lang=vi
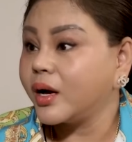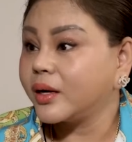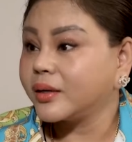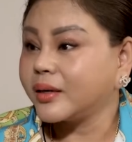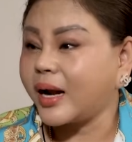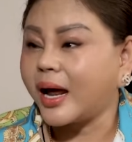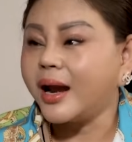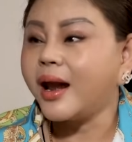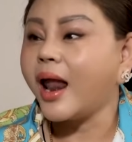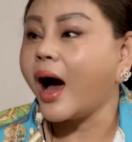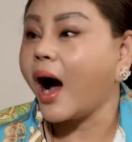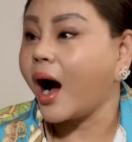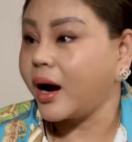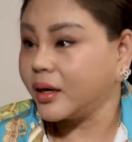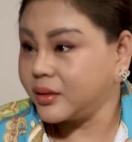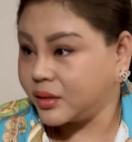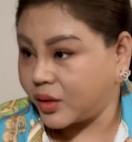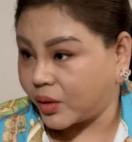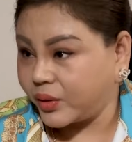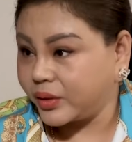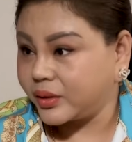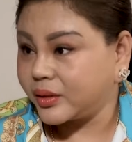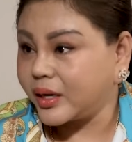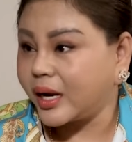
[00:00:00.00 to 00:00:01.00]
đã lỡ
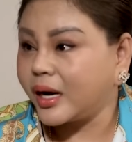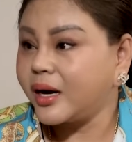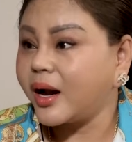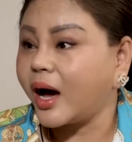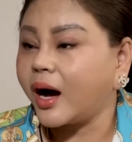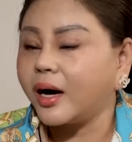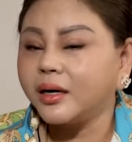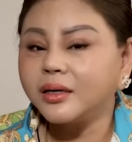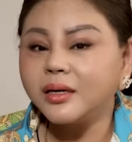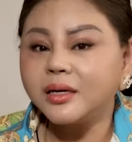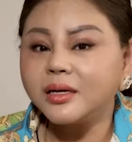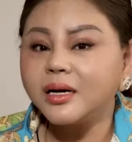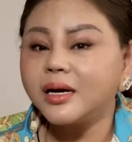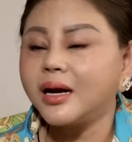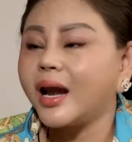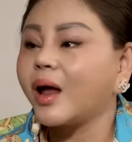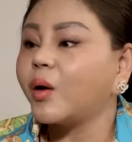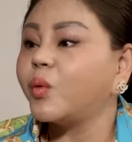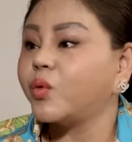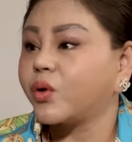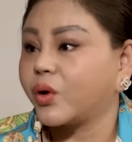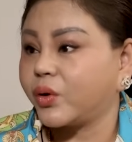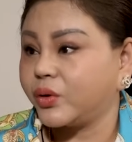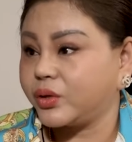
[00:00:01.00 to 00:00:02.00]
rồi đã lỡ
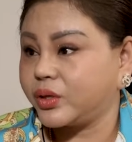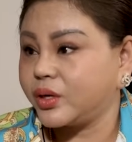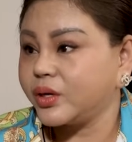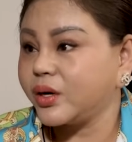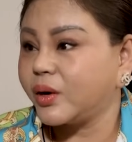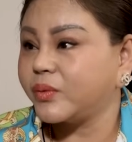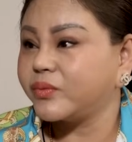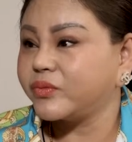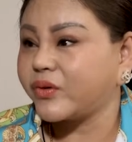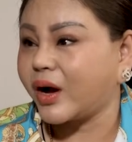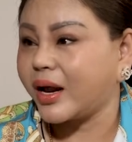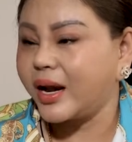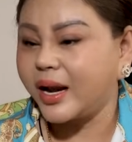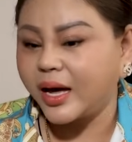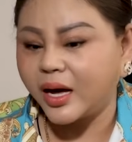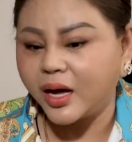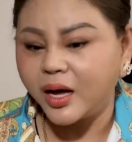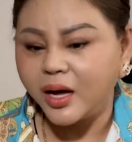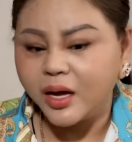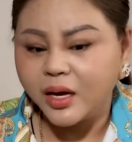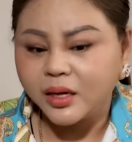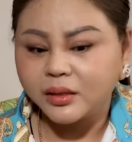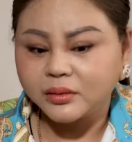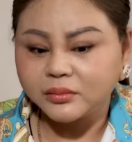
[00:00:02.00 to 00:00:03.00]
lâu rồi chứ không phải là
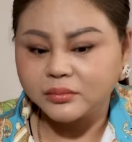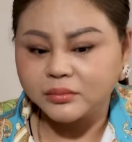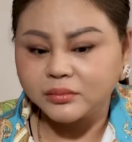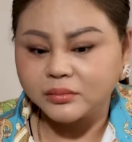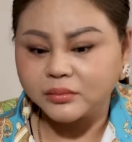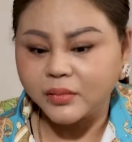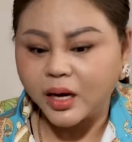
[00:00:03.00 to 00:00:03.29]
ừ,